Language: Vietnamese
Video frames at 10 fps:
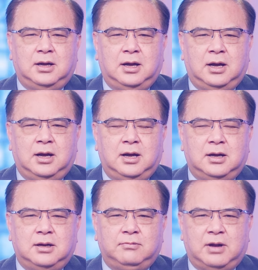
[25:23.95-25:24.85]

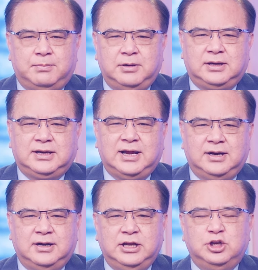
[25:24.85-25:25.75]
uh, Robert
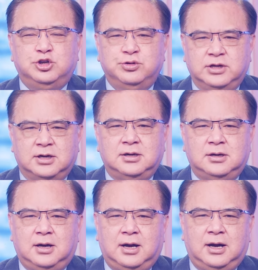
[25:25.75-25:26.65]
Kennedy Jr. Uh,
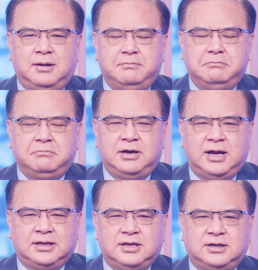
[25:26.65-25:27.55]
à,
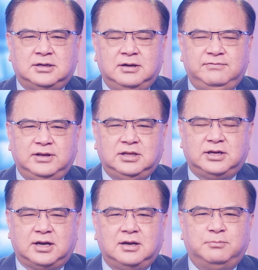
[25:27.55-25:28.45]
ra tranh cử với tư
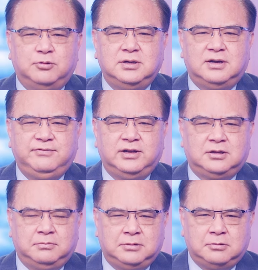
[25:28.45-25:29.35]
cách là một ứng cử viên
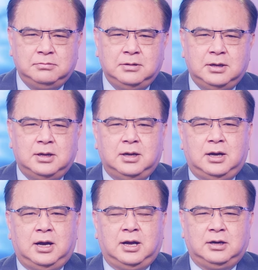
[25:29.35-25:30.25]
tổng thống
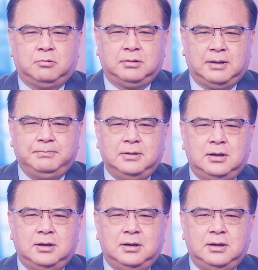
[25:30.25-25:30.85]
uh, độc lập.